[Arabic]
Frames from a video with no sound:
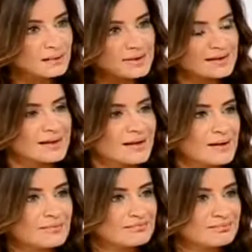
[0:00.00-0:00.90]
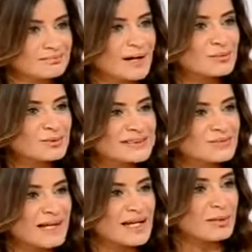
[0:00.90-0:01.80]
بتطلع مخبوزه
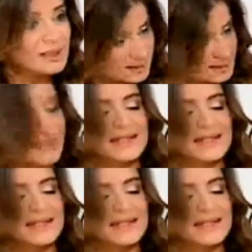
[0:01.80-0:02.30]
بقلبها